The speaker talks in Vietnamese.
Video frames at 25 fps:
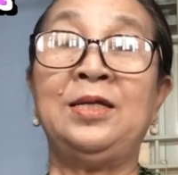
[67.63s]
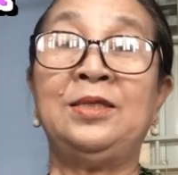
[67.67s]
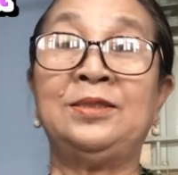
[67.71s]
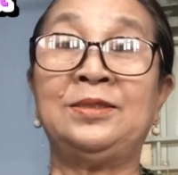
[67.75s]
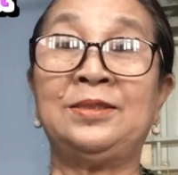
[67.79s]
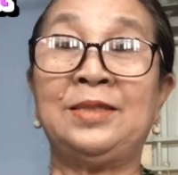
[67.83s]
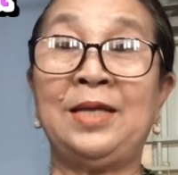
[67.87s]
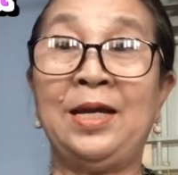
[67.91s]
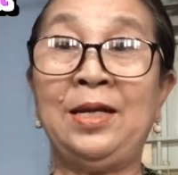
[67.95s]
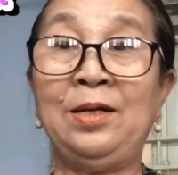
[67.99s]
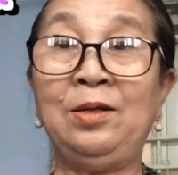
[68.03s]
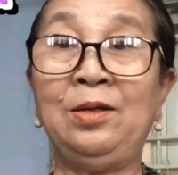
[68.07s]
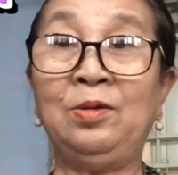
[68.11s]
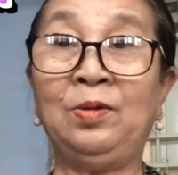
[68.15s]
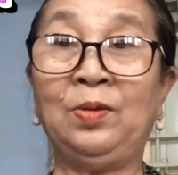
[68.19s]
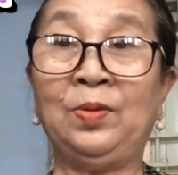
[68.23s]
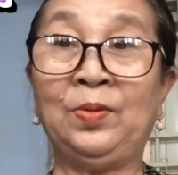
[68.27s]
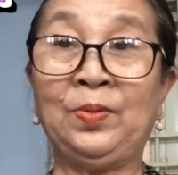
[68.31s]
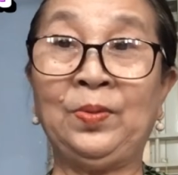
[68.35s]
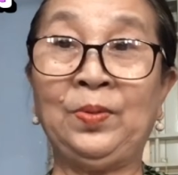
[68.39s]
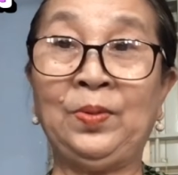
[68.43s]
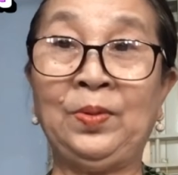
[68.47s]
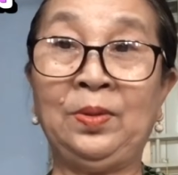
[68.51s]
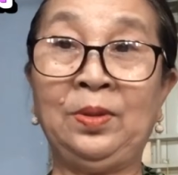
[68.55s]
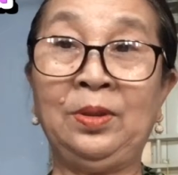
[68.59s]
sẽ
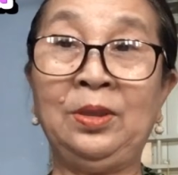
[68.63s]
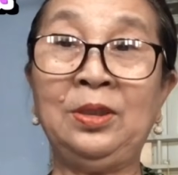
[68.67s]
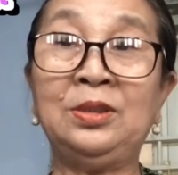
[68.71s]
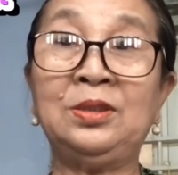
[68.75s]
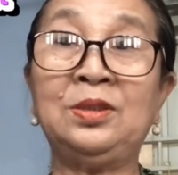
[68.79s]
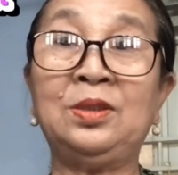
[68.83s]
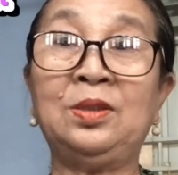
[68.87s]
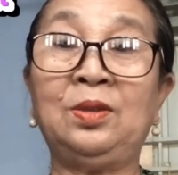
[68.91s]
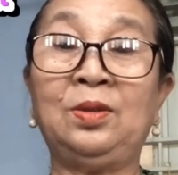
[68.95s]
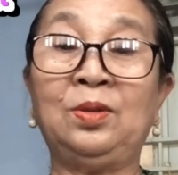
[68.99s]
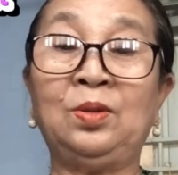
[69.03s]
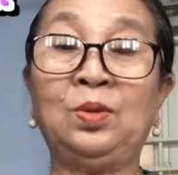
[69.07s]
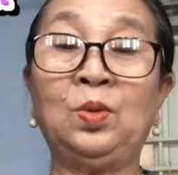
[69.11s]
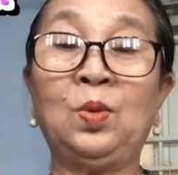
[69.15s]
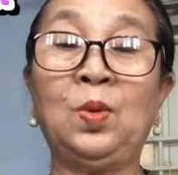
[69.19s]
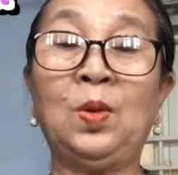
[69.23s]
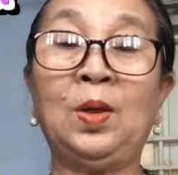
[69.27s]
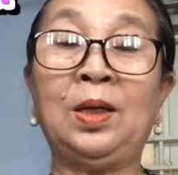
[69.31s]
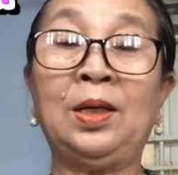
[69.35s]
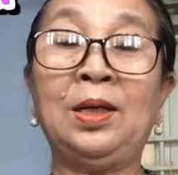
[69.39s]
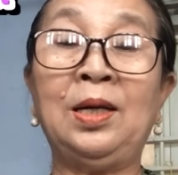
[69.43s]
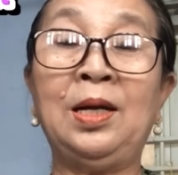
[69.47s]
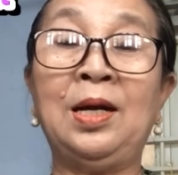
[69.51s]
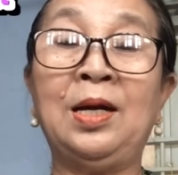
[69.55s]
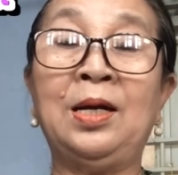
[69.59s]
được những cái sự
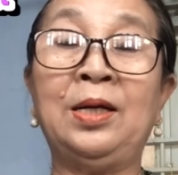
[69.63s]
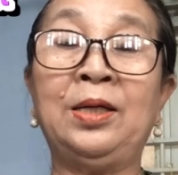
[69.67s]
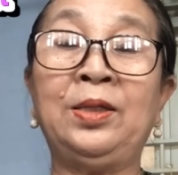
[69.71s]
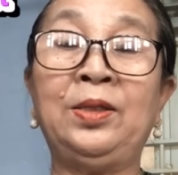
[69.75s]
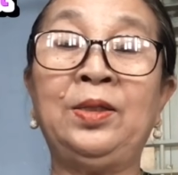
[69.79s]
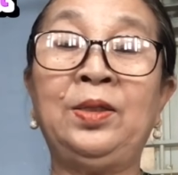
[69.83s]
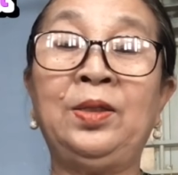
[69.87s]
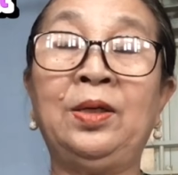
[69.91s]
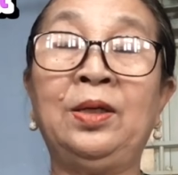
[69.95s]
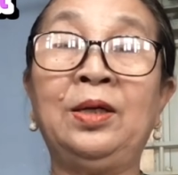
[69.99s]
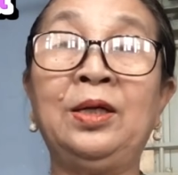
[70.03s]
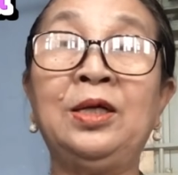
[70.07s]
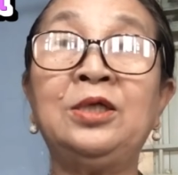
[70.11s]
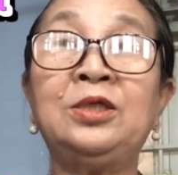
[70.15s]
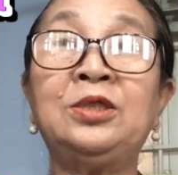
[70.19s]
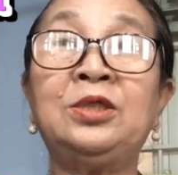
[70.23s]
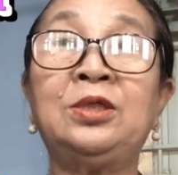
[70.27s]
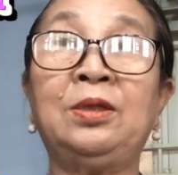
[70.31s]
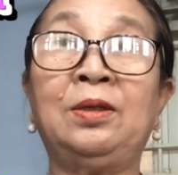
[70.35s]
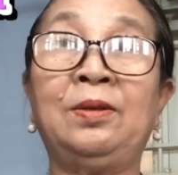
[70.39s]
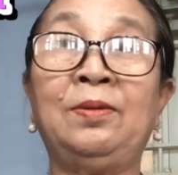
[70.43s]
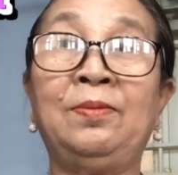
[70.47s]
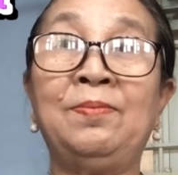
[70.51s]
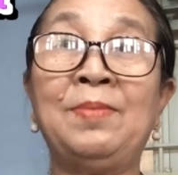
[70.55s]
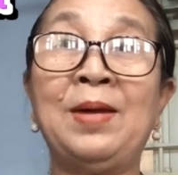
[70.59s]
thuận lợi những cái
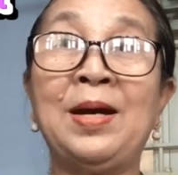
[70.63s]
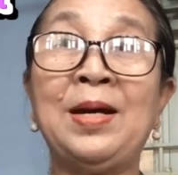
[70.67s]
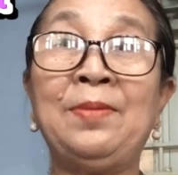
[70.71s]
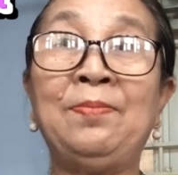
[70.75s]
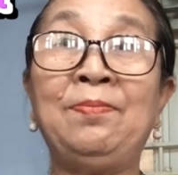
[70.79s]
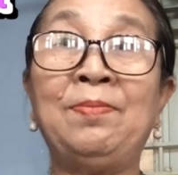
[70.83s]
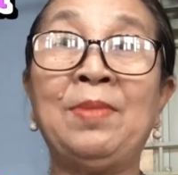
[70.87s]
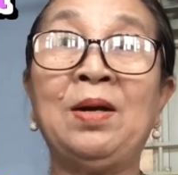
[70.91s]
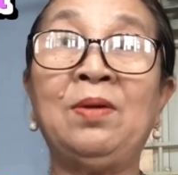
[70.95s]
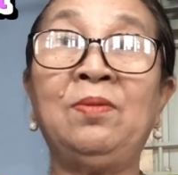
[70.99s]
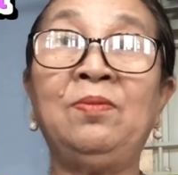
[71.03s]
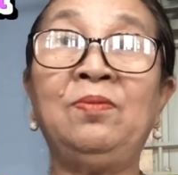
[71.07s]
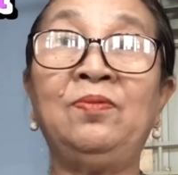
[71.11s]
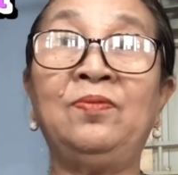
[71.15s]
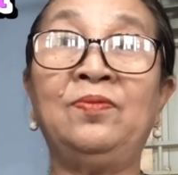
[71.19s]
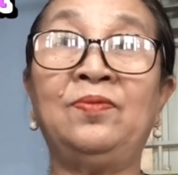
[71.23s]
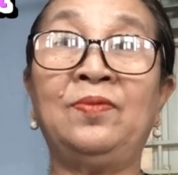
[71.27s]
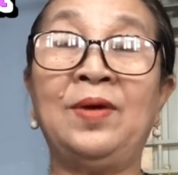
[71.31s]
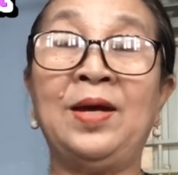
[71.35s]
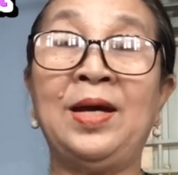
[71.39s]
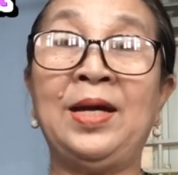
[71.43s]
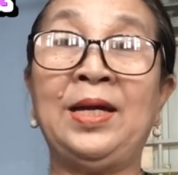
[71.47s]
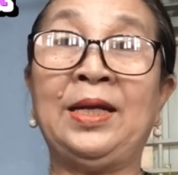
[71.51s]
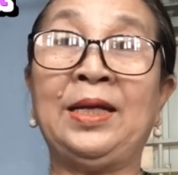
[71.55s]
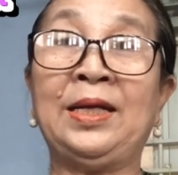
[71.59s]
sự may mắn
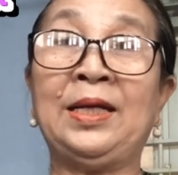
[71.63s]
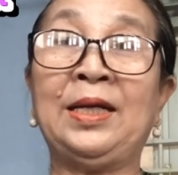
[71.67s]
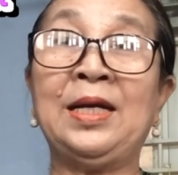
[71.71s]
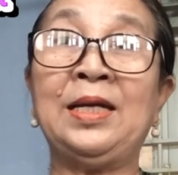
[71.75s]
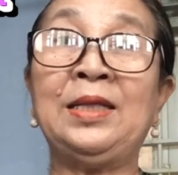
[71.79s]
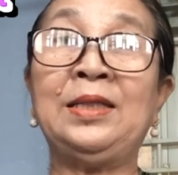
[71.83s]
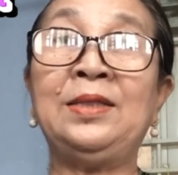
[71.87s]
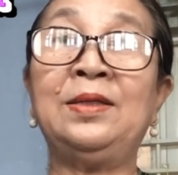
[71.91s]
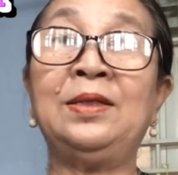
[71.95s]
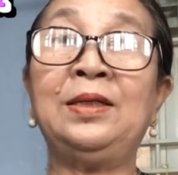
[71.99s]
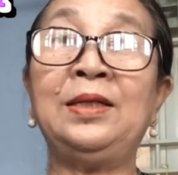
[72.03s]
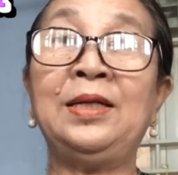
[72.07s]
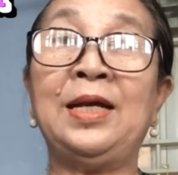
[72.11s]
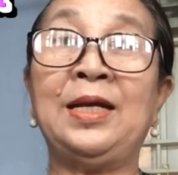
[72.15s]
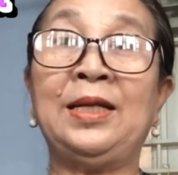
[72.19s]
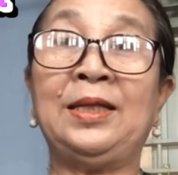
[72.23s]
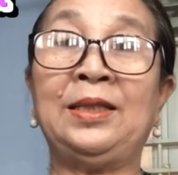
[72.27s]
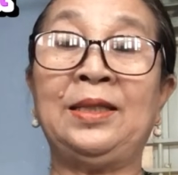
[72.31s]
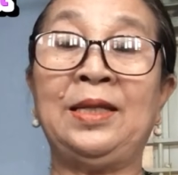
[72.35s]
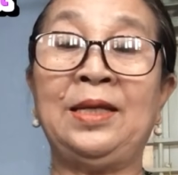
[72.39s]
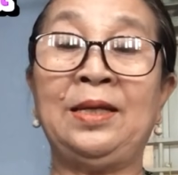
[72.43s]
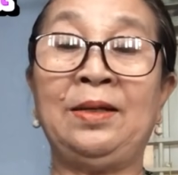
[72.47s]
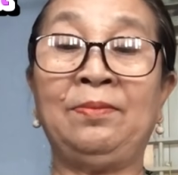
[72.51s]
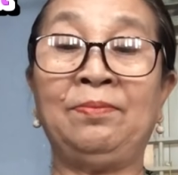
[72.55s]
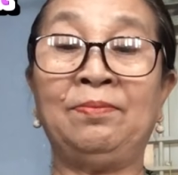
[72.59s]
về cái vấn đề
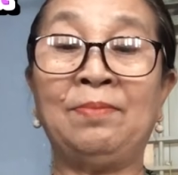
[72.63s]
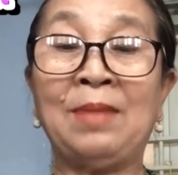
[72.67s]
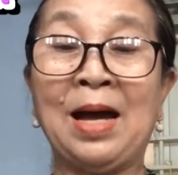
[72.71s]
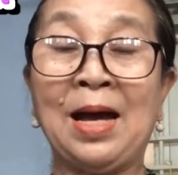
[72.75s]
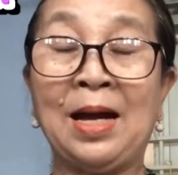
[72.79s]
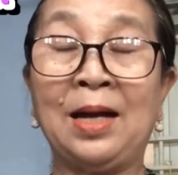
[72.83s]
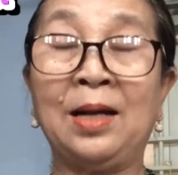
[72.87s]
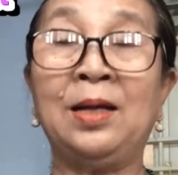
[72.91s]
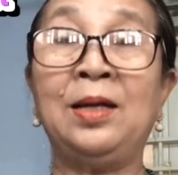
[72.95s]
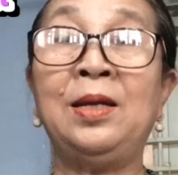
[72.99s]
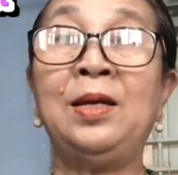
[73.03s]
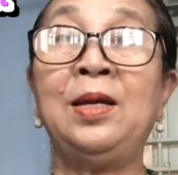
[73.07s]
tiền bạc